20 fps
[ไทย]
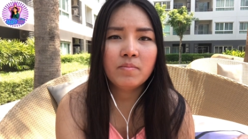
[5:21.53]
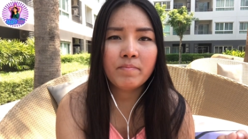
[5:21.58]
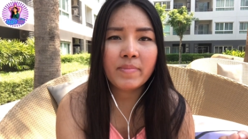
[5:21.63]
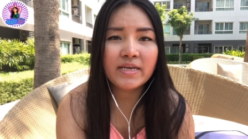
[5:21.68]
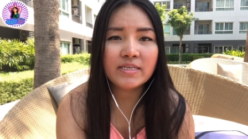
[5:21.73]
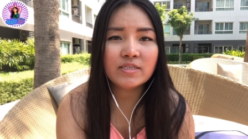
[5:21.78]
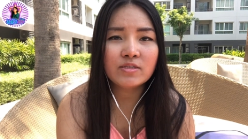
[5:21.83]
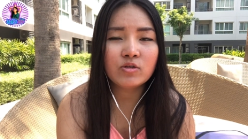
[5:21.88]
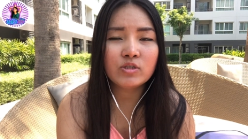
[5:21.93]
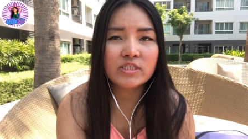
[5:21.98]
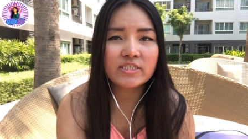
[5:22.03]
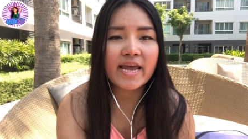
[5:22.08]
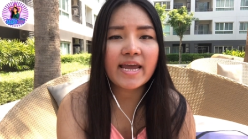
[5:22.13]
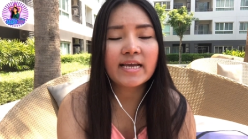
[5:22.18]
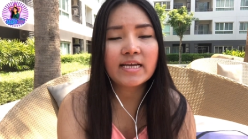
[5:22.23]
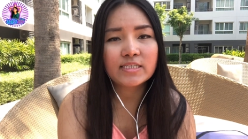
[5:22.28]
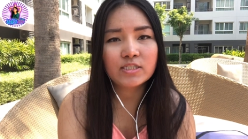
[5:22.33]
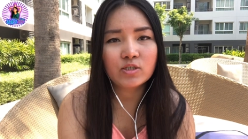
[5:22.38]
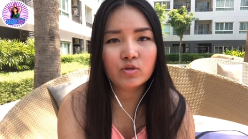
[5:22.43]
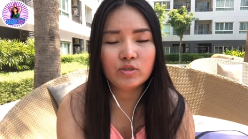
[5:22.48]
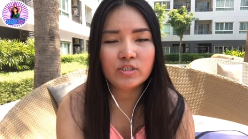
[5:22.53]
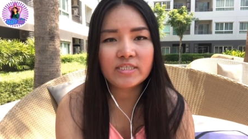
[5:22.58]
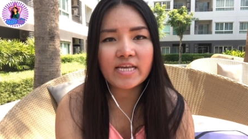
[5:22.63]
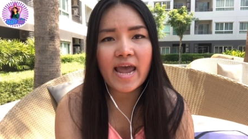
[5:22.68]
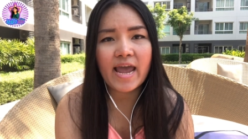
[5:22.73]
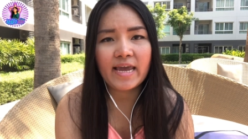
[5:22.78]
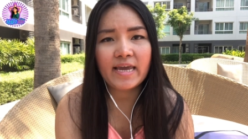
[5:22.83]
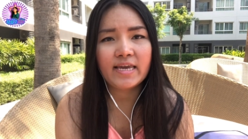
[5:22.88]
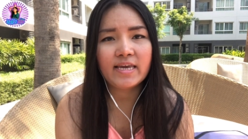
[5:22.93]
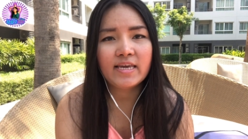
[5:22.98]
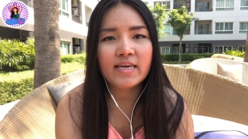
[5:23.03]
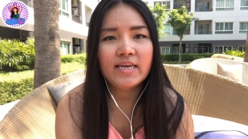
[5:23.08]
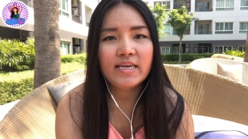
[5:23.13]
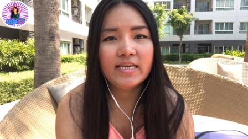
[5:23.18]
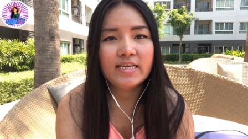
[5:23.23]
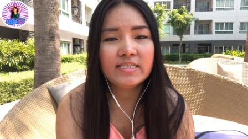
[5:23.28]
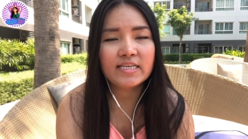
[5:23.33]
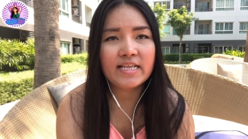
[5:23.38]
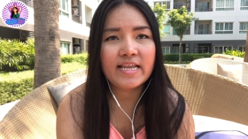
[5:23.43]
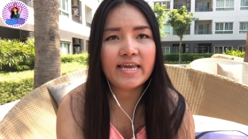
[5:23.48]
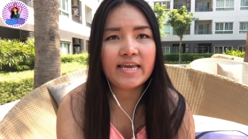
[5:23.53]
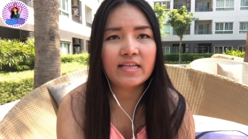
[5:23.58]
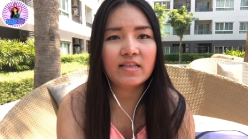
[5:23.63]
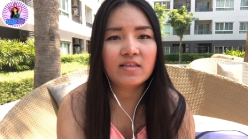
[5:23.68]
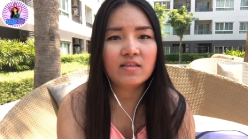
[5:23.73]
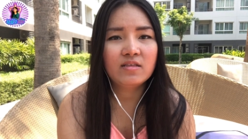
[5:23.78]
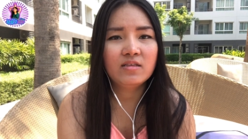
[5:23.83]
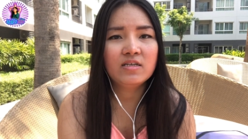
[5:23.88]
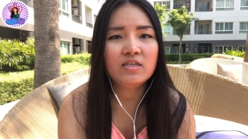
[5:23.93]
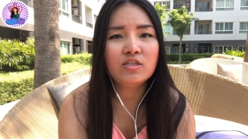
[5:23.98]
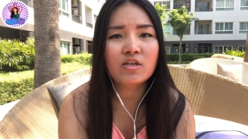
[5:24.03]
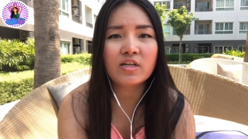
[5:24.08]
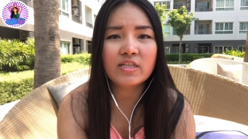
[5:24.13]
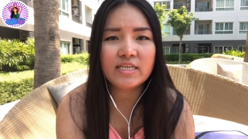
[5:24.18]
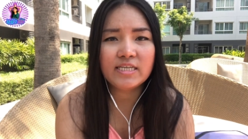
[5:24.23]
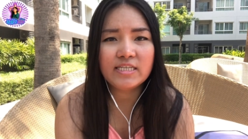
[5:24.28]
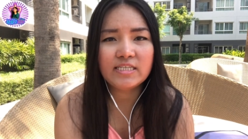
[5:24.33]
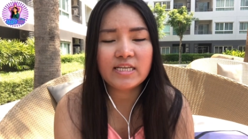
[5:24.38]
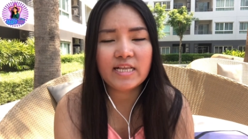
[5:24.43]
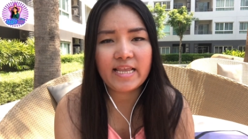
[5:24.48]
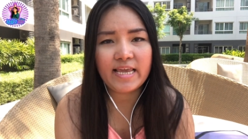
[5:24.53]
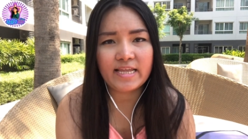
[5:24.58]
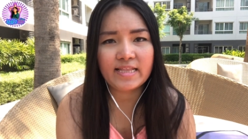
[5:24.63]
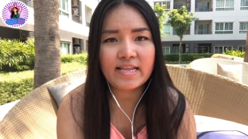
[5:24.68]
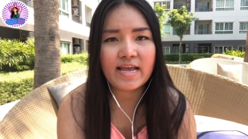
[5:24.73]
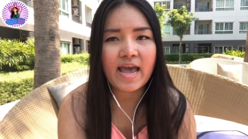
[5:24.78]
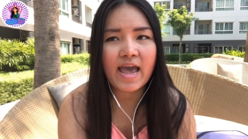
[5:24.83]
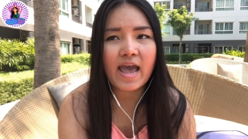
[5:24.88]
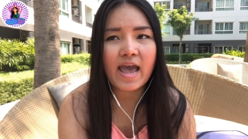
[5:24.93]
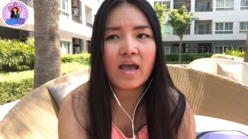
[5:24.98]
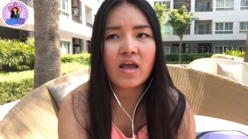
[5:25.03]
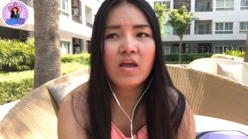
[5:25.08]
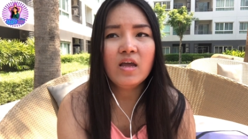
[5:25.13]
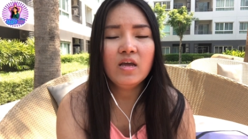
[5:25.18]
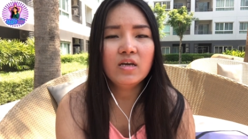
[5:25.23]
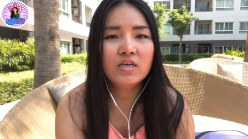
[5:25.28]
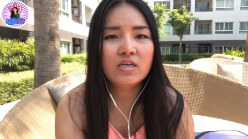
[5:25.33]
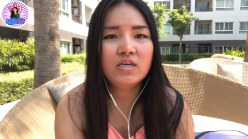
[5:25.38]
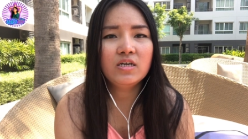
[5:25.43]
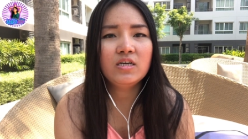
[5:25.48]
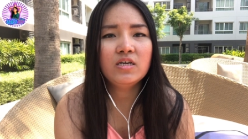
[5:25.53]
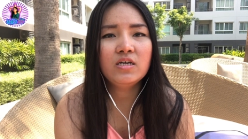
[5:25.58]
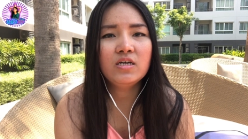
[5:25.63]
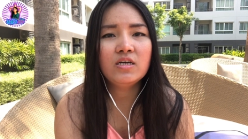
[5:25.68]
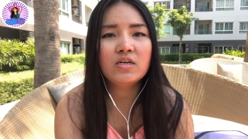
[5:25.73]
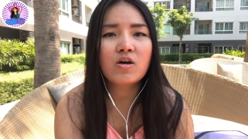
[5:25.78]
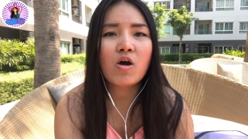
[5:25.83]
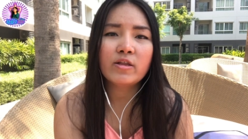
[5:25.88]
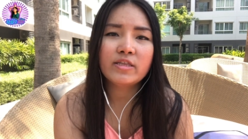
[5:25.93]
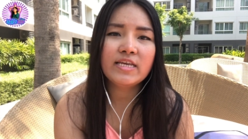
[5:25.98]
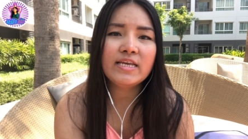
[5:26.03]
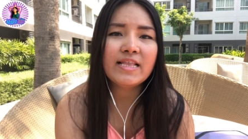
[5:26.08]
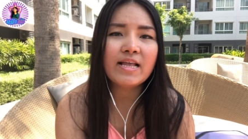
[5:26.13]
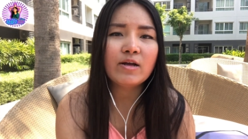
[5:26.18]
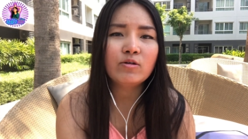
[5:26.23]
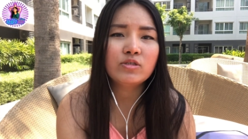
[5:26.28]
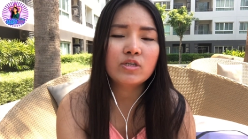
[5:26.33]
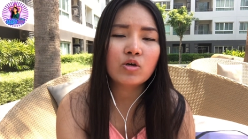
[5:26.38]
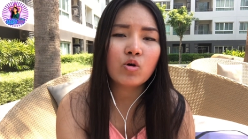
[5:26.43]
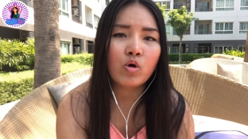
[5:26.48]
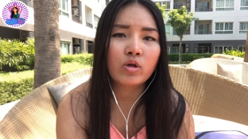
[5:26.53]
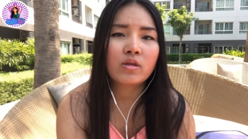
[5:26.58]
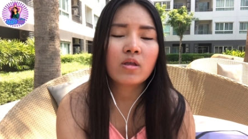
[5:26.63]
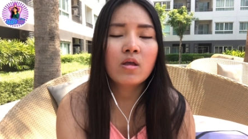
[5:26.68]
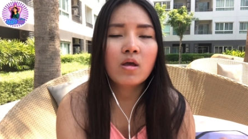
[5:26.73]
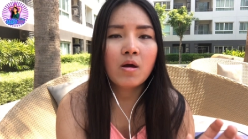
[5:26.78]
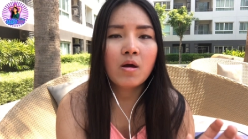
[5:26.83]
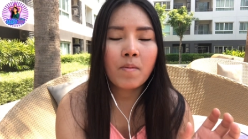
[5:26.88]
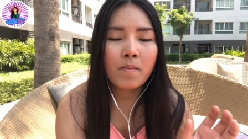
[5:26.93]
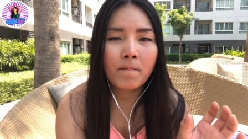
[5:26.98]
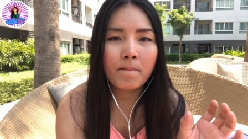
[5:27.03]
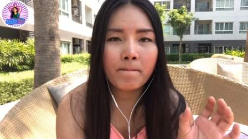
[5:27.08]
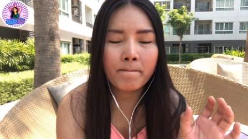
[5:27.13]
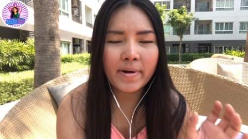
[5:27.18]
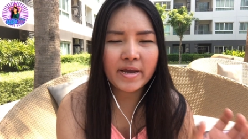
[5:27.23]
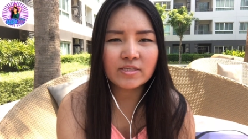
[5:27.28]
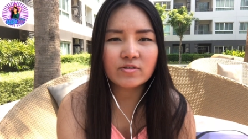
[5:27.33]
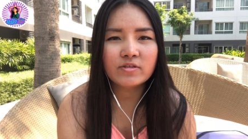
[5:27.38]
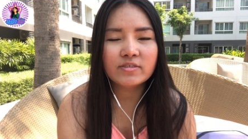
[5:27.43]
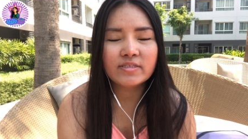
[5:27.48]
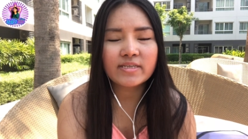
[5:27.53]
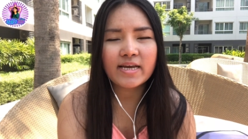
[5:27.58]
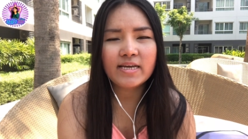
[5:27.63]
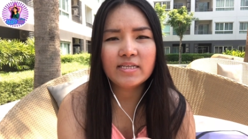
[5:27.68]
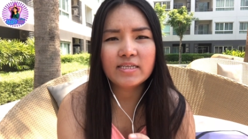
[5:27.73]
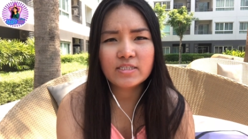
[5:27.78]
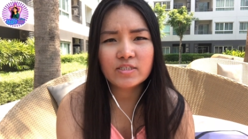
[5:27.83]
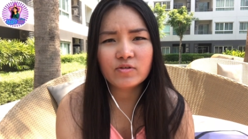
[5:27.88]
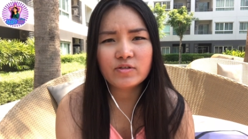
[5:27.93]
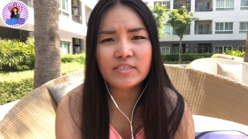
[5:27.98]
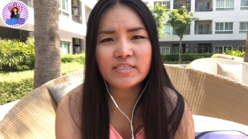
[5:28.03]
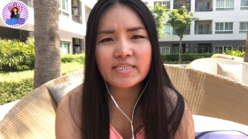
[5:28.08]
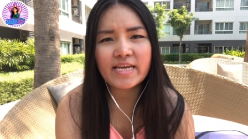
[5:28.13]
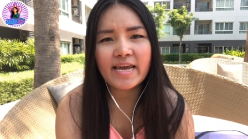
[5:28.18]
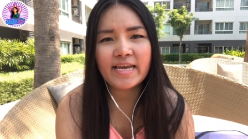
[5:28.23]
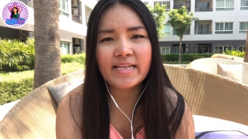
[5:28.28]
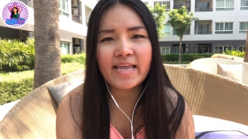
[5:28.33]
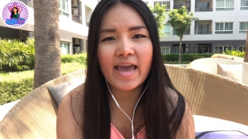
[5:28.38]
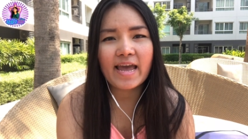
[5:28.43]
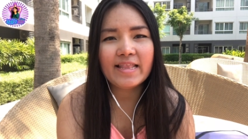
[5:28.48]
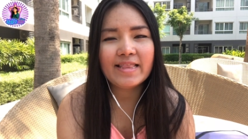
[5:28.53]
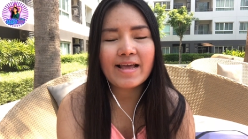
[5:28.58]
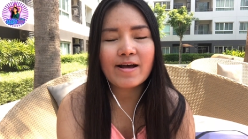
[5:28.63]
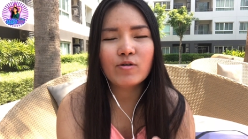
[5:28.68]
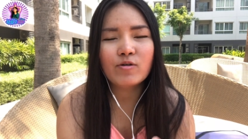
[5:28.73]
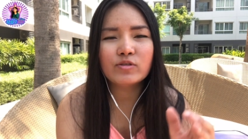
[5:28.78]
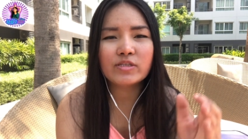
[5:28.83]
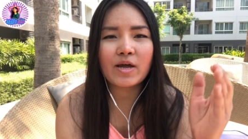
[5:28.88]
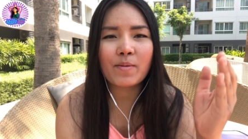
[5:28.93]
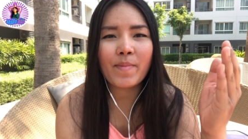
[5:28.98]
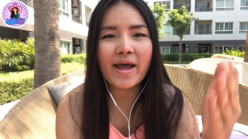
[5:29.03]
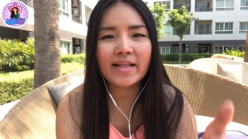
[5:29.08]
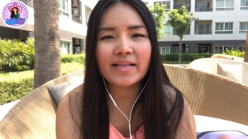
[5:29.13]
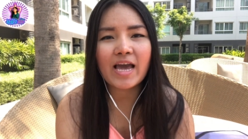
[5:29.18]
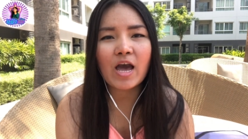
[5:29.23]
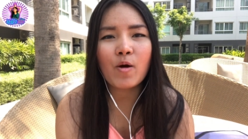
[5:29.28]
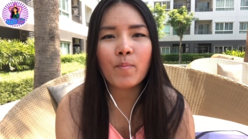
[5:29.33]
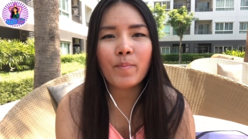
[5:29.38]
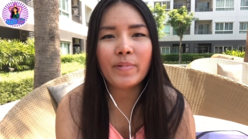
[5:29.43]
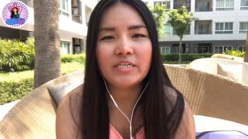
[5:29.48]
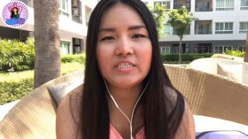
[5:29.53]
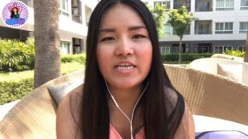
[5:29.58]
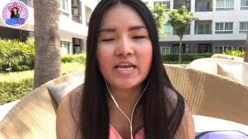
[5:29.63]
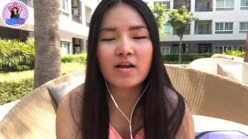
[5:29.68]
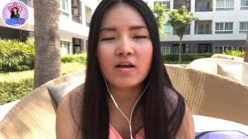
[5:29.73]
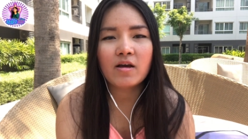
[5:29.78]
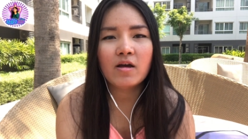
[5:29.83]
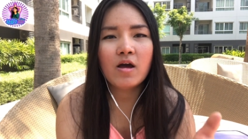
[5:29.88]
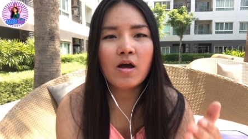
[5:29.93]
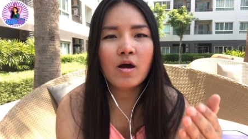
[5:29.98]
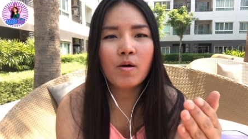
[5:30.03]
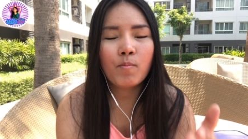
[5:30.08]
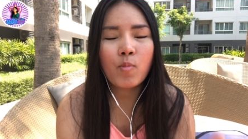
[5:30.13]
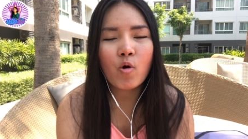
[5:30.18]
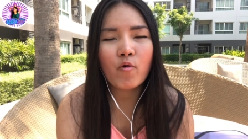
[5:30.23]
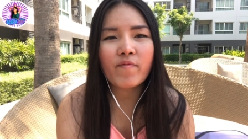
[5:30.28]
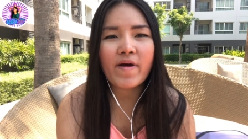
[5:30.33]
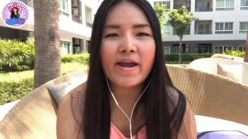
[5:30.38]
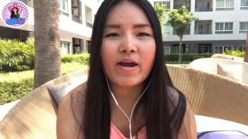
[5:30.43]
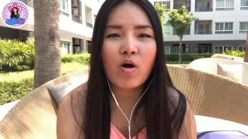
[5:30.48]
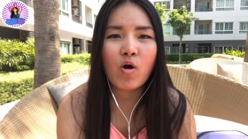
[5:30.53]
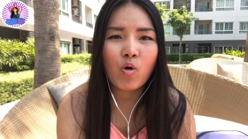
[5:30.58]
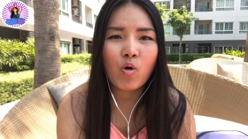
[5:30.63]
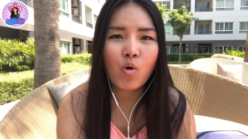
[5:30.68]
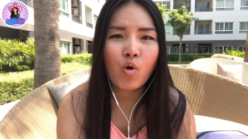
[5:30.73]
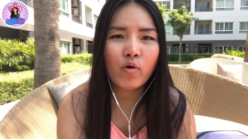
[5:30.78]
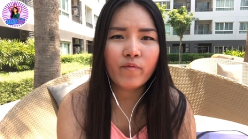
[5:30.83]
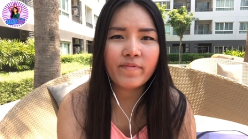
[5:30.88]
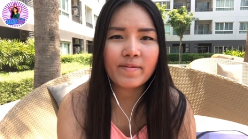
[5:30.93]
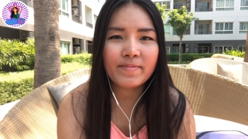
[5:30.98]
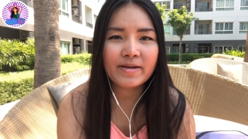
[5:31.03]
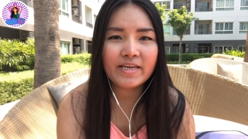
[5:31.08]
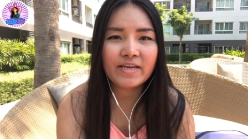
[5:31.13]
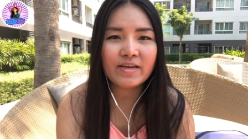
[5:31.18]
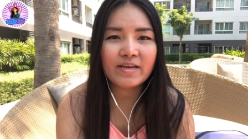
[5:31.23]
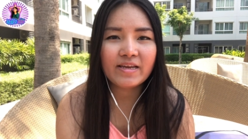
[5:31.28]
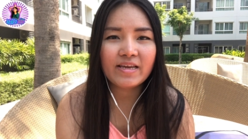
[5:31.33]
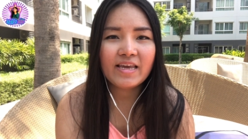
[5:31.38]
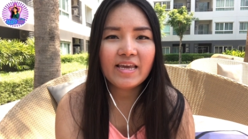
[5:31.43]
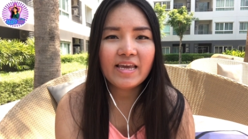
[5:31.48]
ไม่สนใจกับสนใจ interest หรือ not interest นะคะคือก่อนที่เราจะกดไม่สนใจหรือสนใจเนี่ยเราสามารถเข้าไปเช็คโปรไฟล์ของ host family